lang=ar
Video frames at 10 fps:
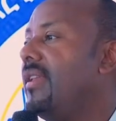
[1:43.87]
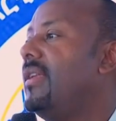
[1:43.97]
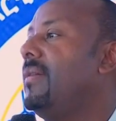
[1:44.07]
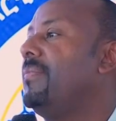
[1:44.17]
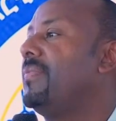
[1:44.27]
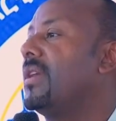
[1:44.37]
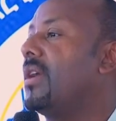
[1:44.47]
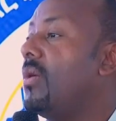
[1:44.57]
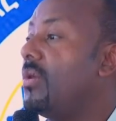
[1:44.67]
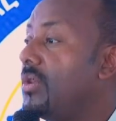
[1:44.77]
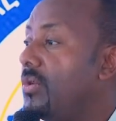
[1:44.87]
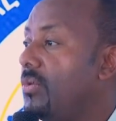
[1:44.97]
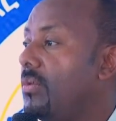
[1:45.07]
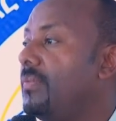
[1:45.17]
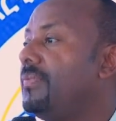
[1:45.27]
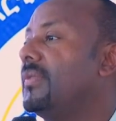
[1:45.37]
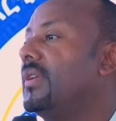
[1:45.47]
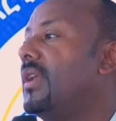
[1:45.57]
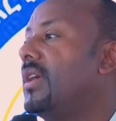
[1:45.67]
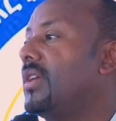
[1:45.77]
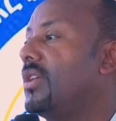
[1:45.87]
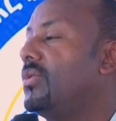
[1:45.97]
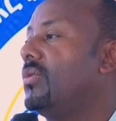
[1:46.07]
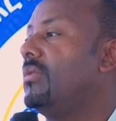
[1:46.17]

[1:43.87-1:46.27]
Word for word: إنه مندهش من قدرة الأطفال